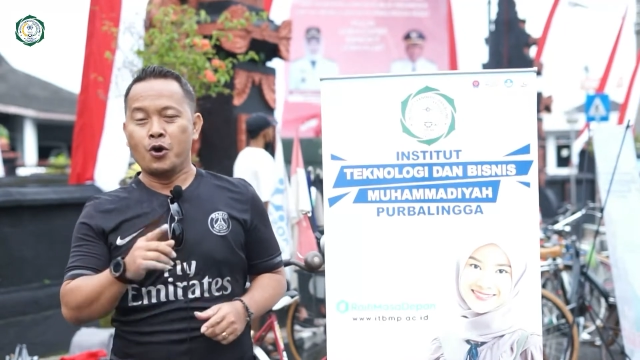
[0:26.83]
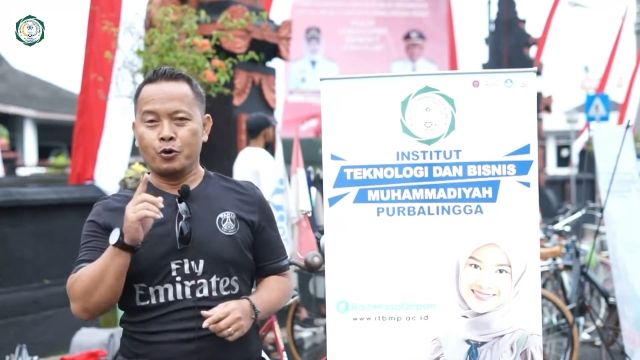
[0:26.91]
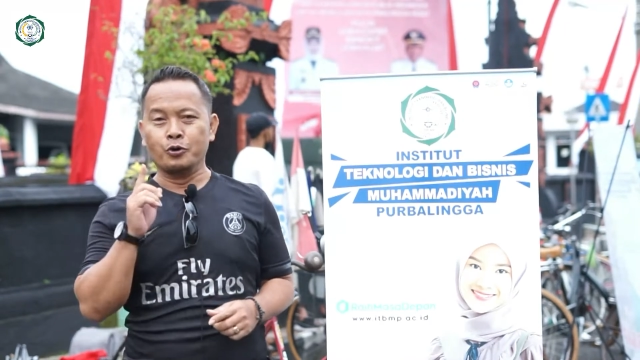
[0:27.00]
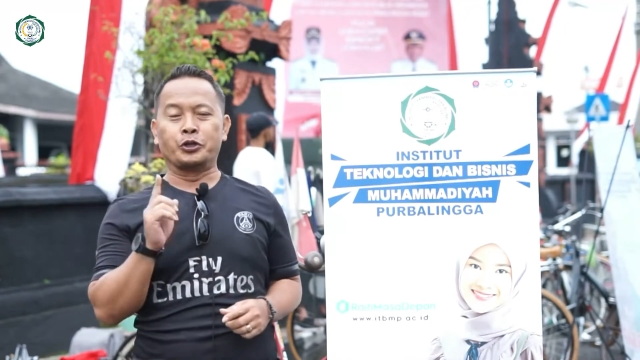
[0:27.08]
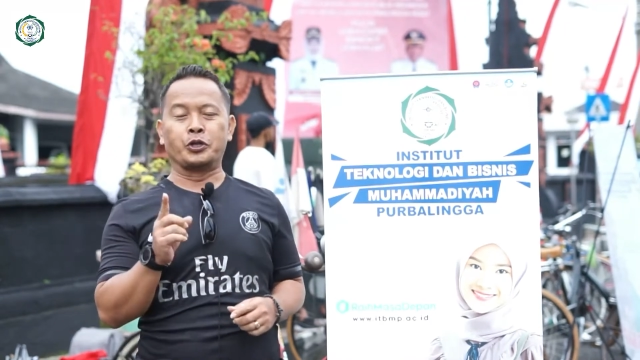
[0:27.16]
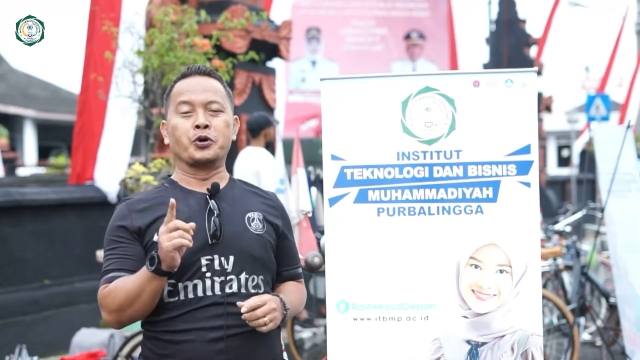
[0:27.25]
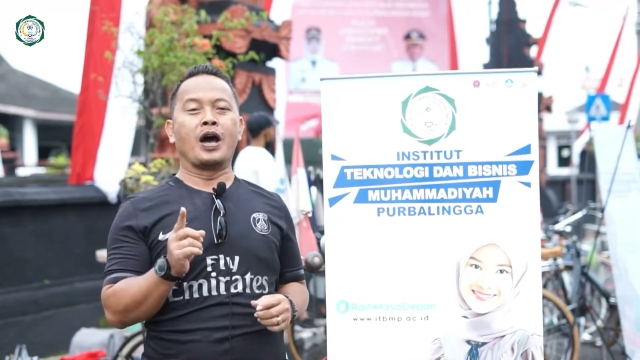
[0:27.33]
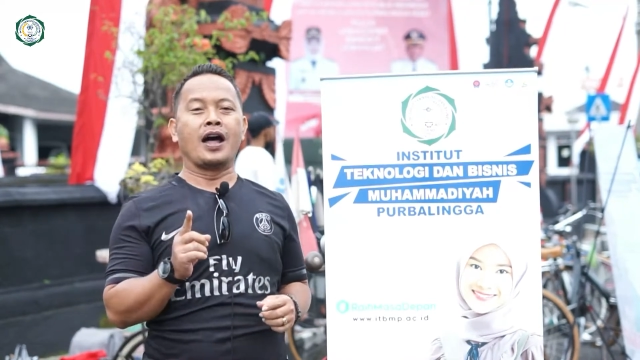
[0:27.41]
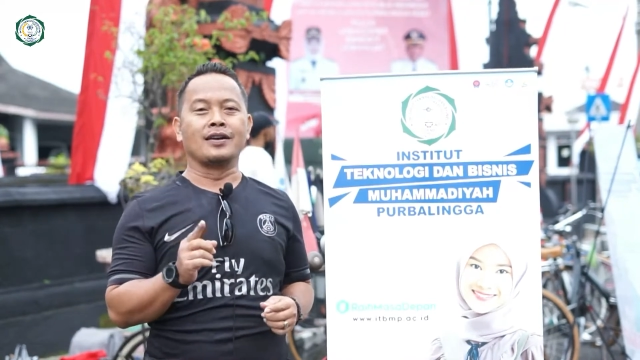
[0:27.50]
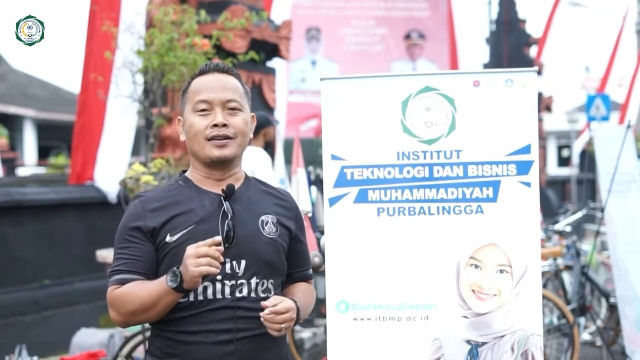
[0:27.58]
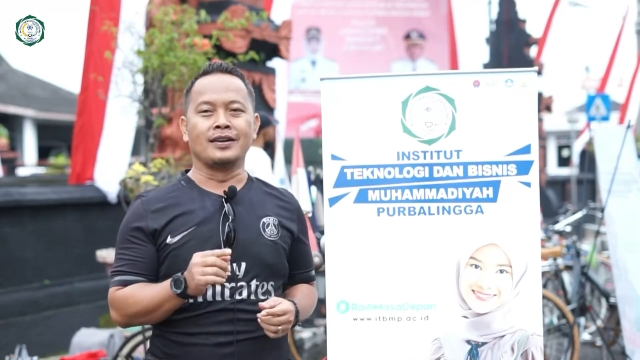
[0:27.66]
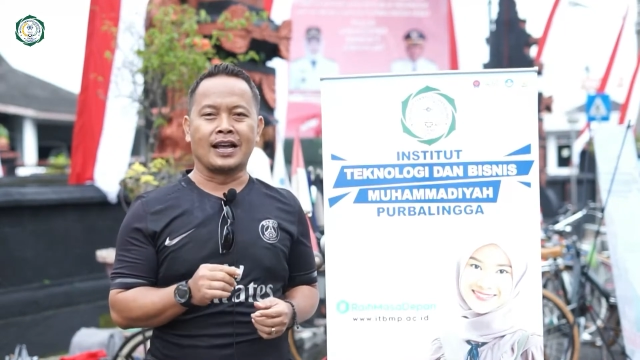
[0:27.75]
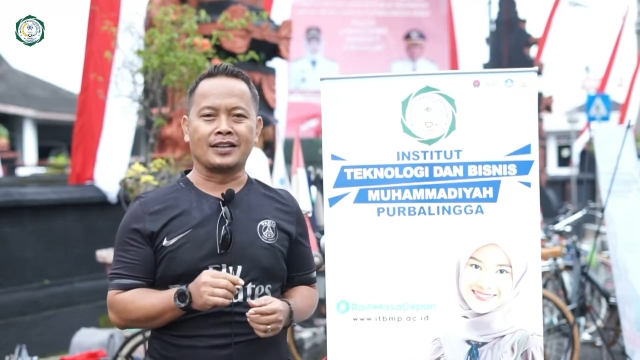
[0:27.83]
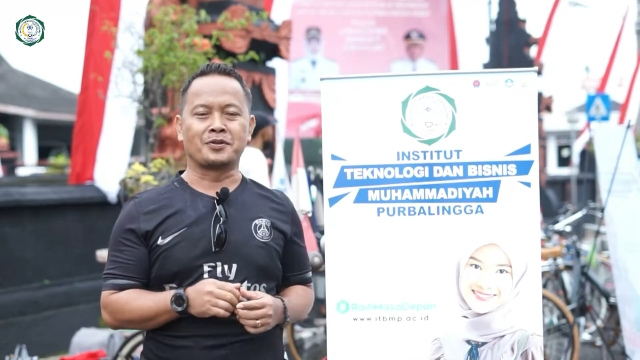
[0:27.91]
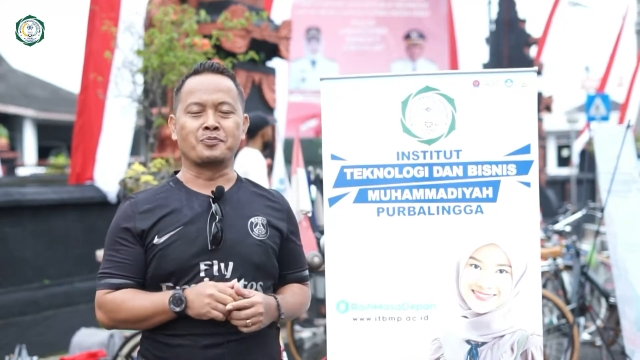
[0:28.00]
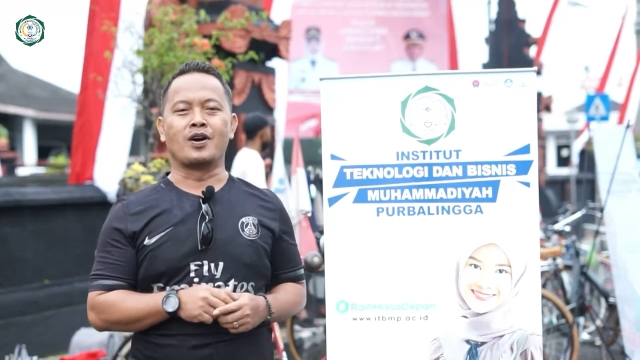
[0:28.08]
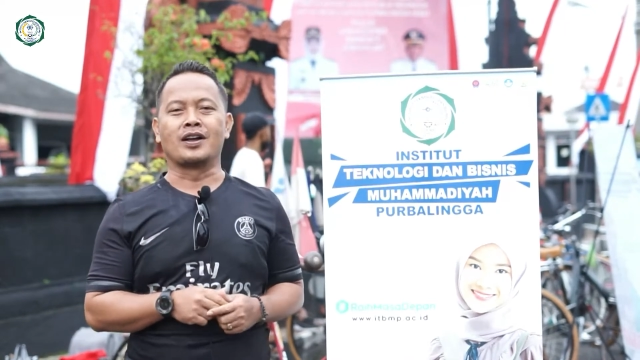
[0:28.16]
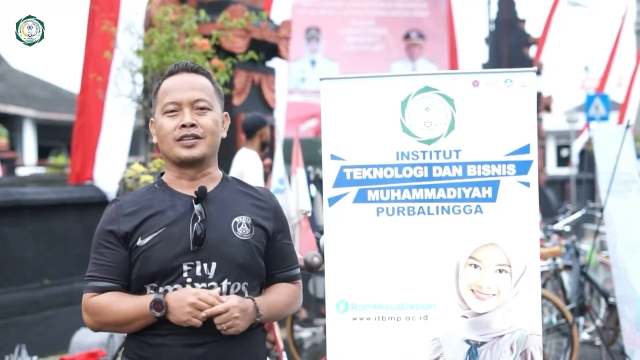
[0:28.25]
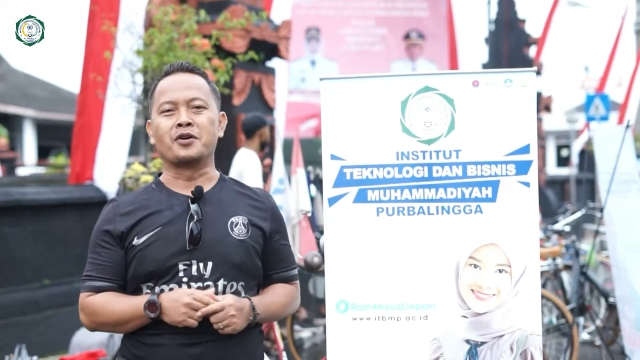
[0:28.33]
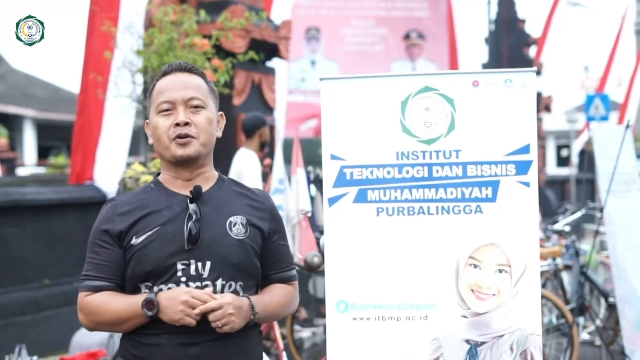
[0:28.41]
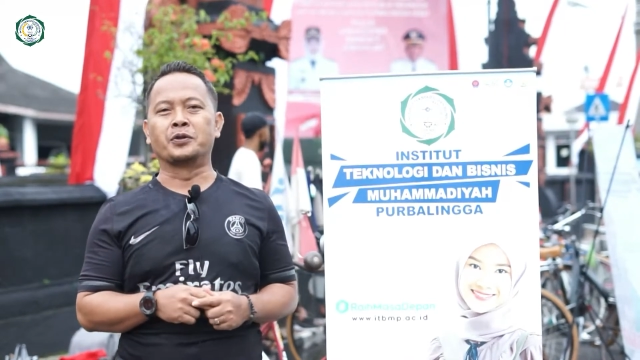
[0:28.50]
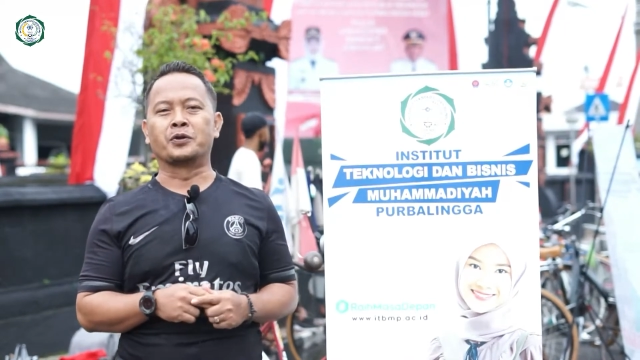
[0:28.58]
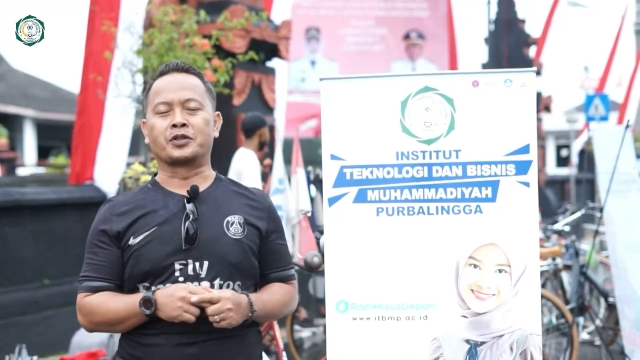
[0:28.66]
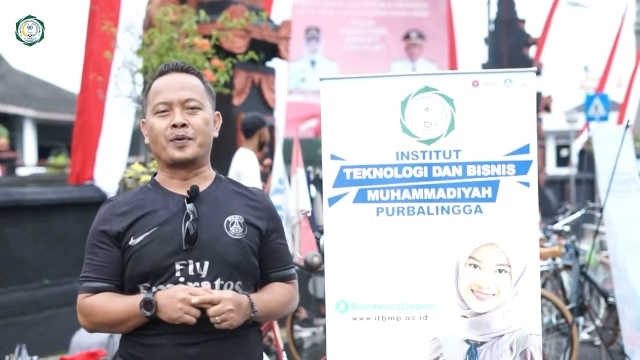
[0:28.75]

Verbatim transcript: untuk Anda semuanya, untuk